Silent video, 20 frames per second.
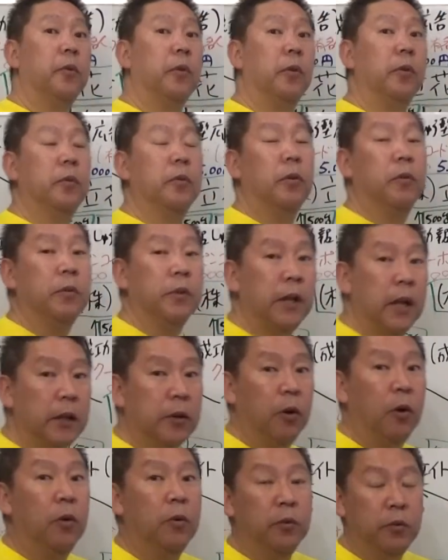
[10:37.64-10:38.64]
広告な
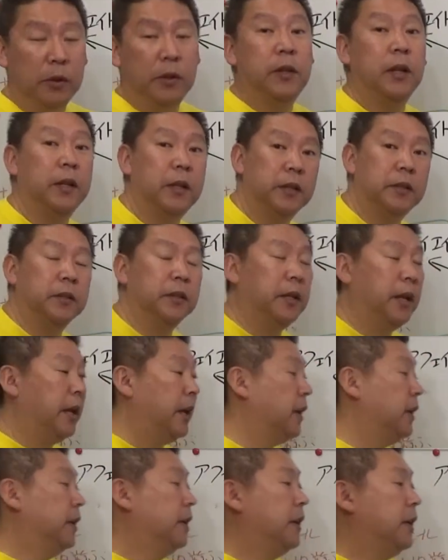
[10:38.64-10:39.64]
どを打ってです
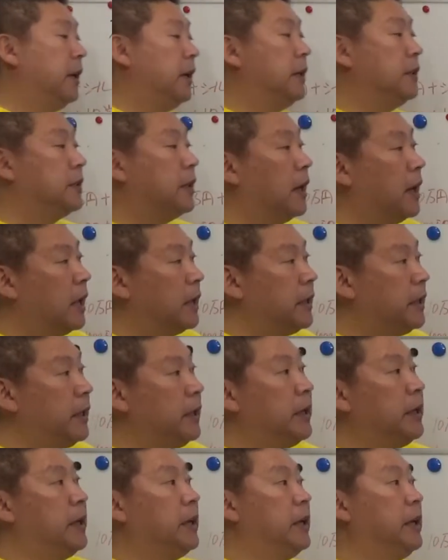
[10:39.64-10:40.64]
ね、さら
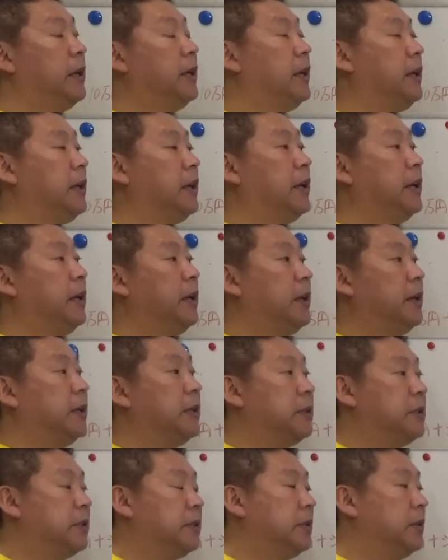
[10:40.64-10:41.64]

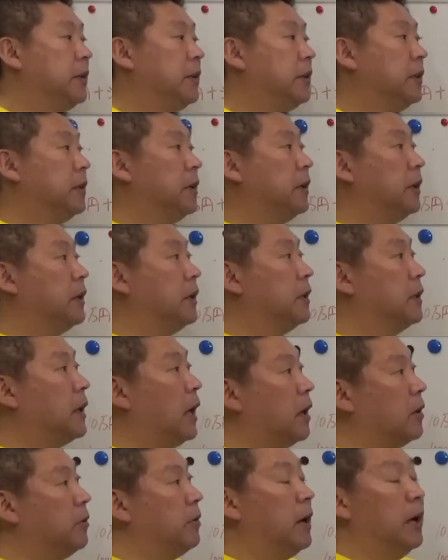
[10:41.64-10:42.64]
に、
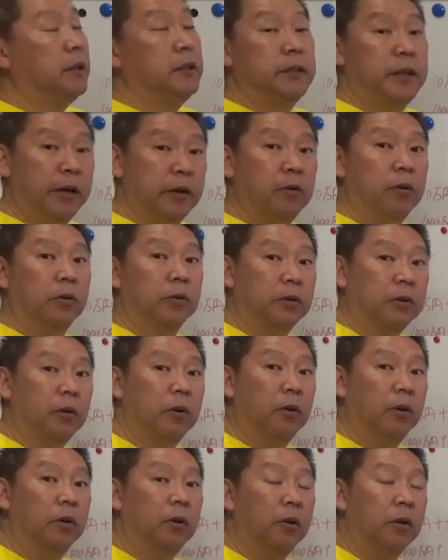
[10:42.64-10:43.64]
拡販していこうと。
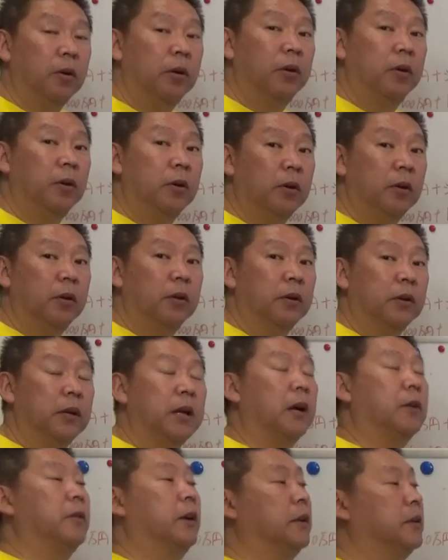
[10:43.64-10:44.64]

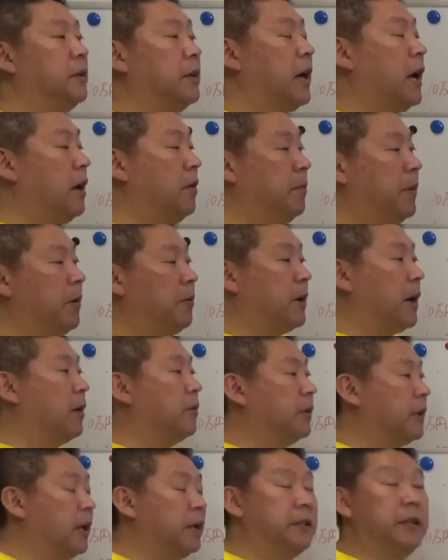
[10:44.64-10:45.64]
拡販というのは販売を
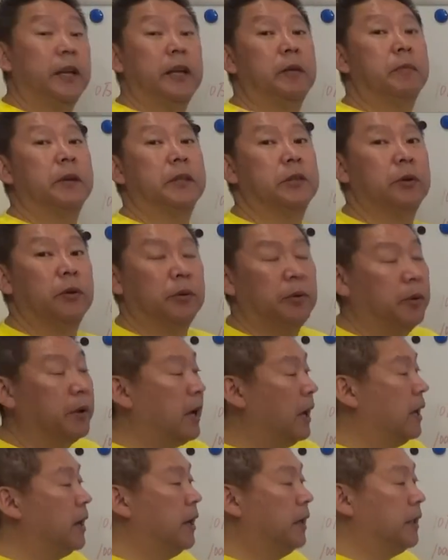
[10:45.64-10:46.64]
拡大していきましょうという
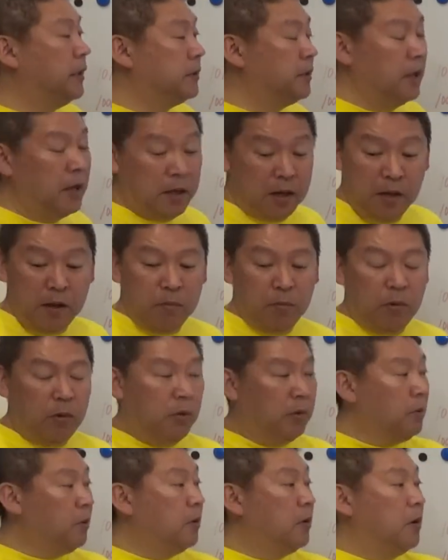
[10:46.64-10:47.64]
考えです。
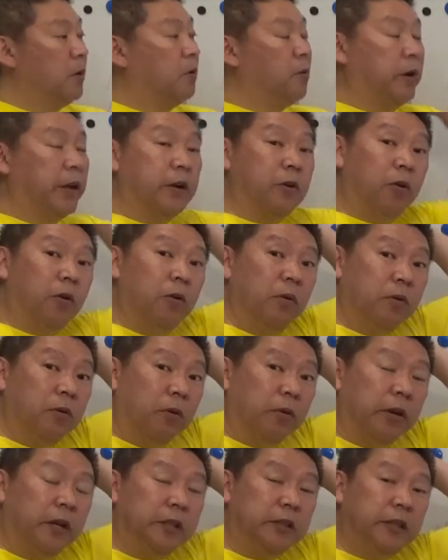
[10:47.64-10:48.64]
もう、これ広
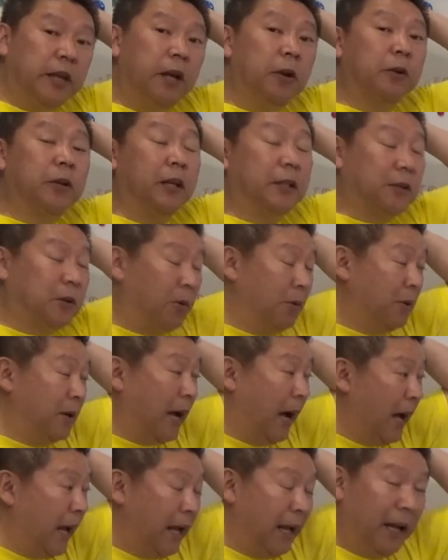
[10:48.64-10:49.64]
告費ゼロです、今
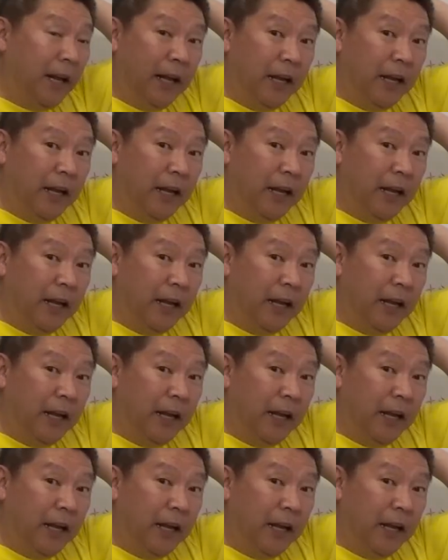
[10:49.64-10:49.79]
回。